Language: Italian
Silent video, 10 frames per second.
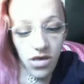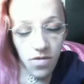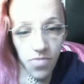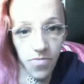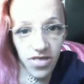
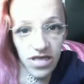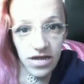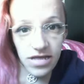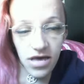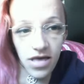in prima
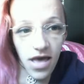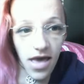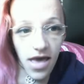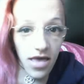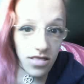serata
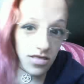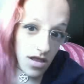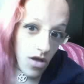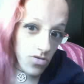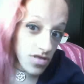e ci
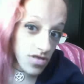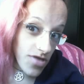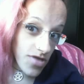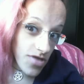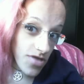sarà un
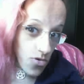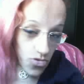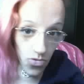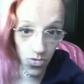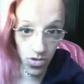servizio
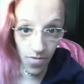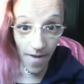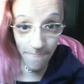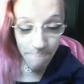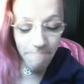su di me.